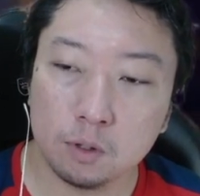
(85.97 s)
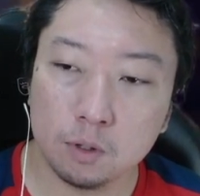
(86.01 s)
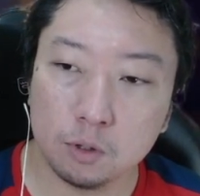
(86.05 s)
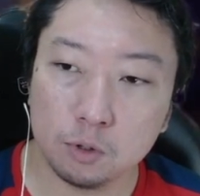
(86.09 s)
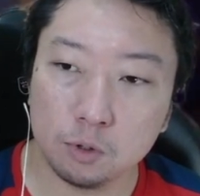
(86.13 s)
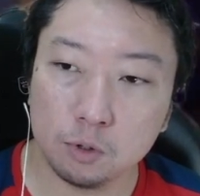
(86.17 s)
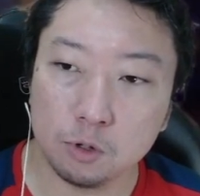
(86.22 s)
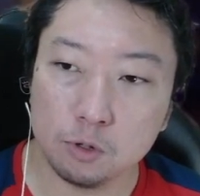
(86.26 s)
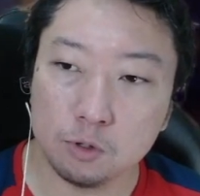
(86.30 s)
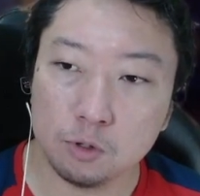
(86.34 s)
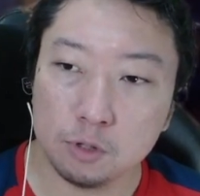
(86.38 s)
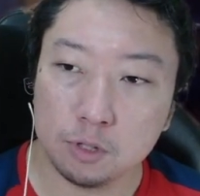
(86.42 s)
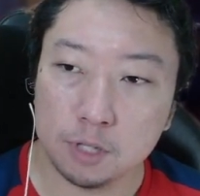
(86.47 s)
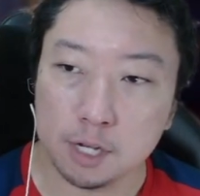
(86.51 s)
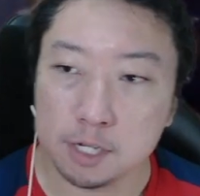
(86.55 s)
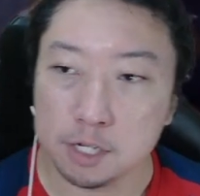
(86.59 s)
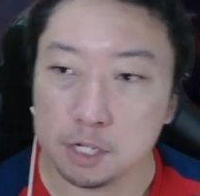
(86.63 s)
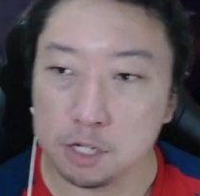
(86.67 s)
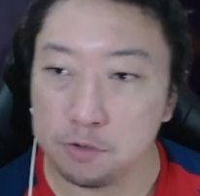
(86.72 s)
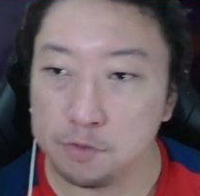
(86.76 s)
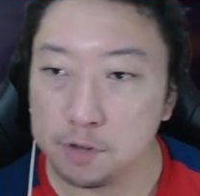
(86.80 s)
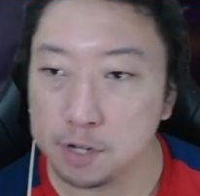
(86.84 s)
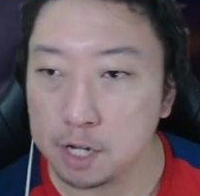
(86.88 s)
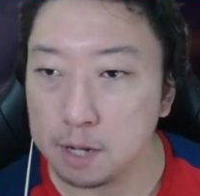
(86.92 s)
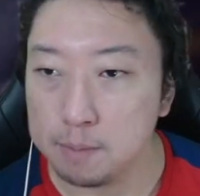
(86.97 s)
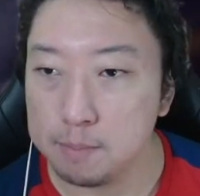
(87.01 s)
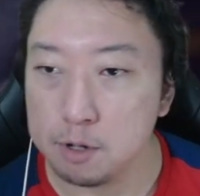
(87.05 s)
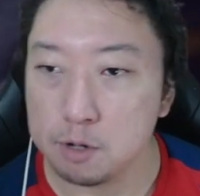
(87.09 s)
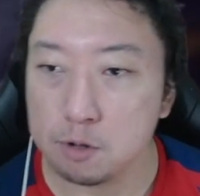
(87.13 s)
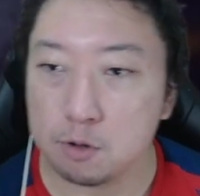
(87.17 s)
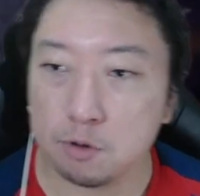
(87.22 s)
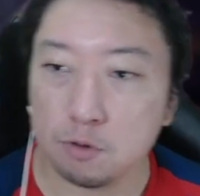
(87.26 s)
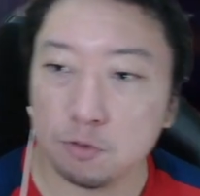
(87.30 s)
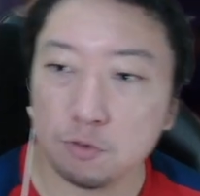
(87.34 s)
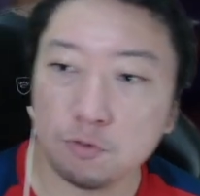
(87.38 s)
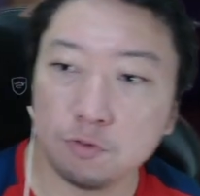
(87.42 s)
Turno 3 a gente fica meio
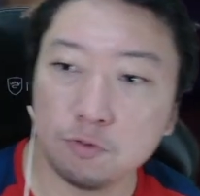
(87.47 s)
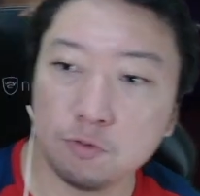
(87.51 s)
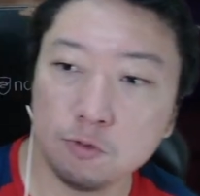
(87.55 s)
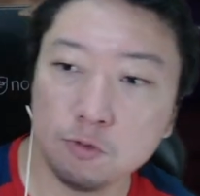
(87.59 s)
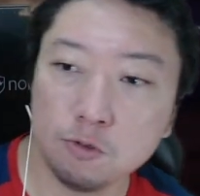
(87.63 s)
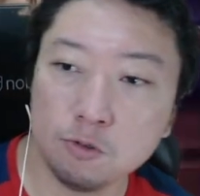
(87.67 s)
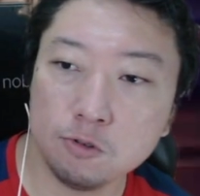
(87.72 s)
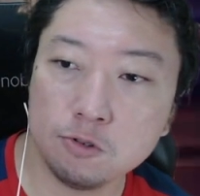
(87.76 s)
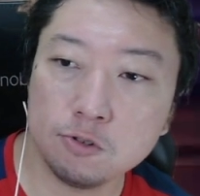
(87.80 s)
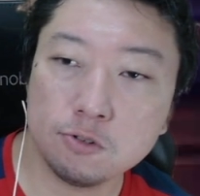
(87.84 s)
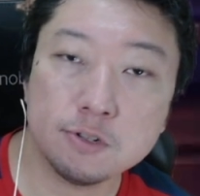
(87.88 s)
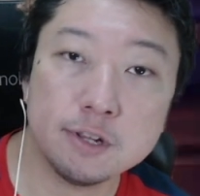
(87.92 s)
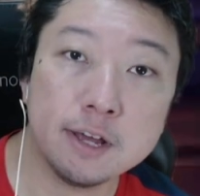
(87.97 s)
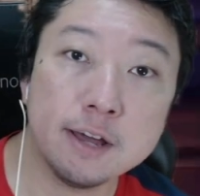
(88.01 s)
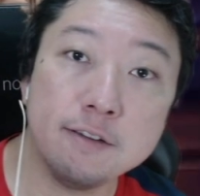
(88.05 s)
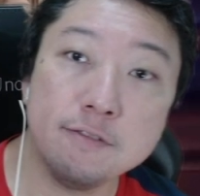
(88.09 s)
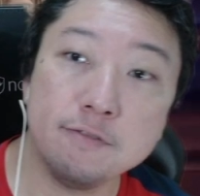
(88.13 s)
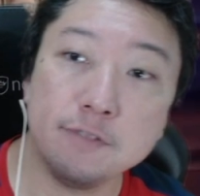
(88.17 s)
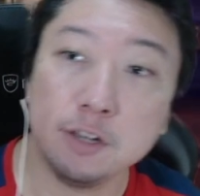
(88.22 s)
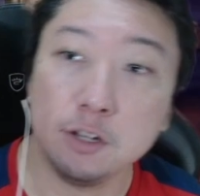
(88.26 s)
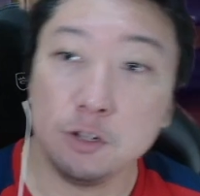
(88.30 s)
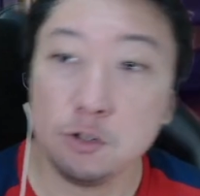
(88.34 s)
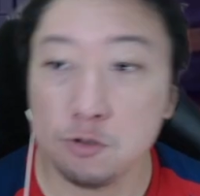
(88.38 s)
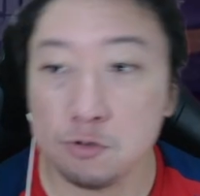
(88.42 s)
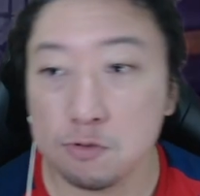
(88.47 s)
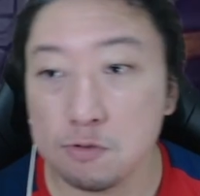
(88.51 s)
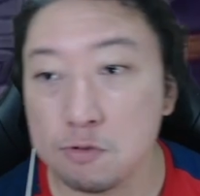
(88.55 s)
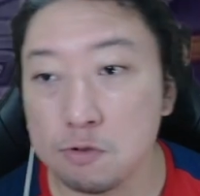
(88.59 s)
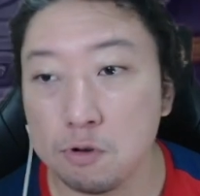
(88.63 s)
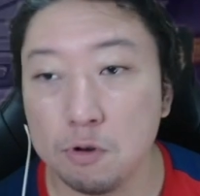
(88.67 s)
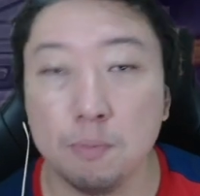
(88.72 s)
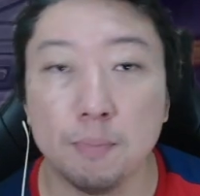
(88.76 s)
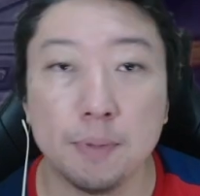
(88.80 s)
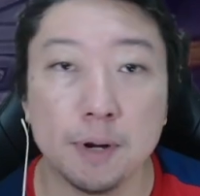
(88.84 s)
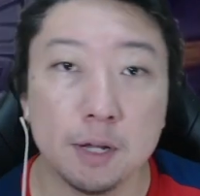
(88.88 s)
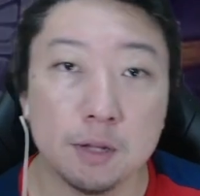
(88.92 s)
confuso, né? Vende um,
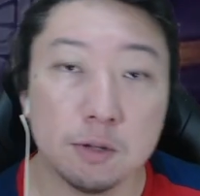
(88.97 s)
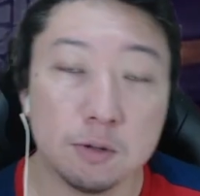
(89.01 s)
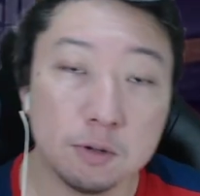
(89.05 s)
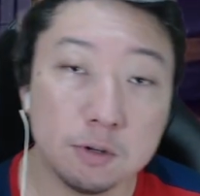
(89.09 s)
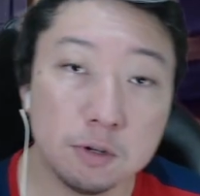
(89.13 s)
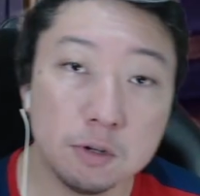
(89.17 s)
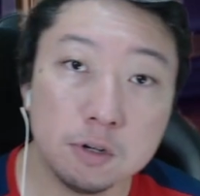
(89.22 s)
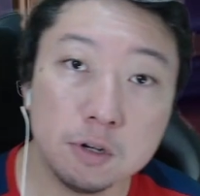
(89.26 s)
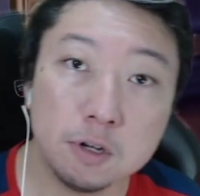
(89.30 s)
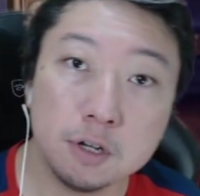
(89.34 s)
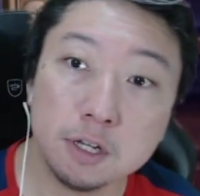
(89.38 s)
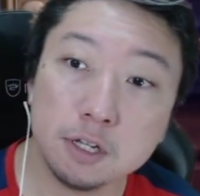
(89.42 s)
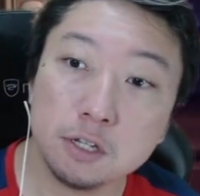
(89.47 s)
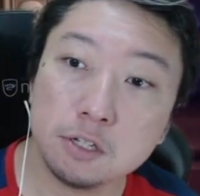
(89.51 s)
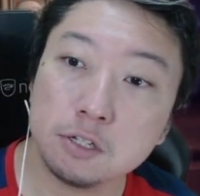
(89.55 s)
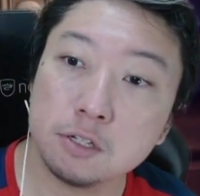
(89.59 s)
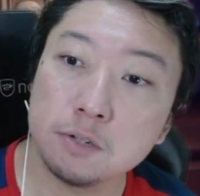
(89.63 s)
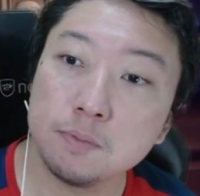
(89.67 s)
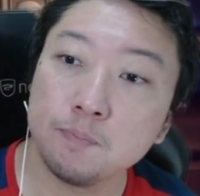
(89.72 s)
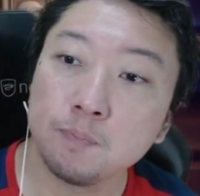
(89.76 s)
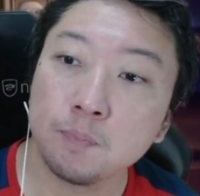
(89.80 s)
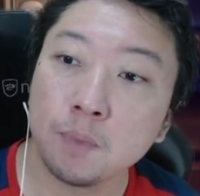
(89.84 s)
compra dois.